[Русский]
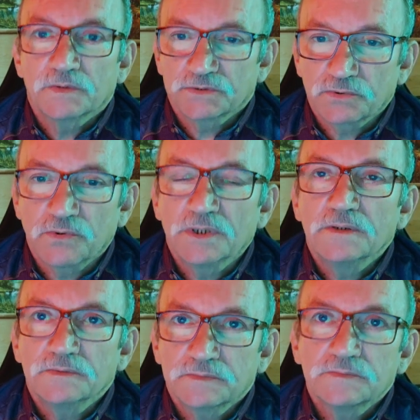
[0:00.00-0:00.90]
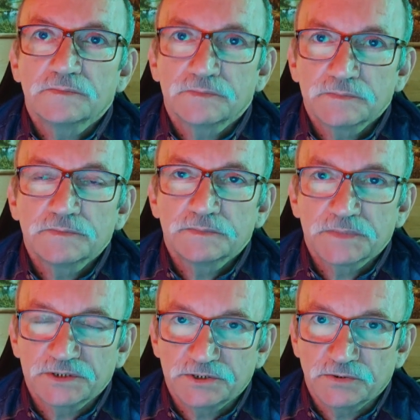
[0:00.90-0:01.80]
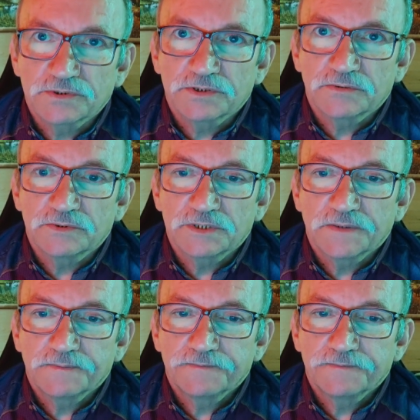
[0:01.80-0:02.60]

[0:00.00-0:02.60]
Но скоро начнется, друзья.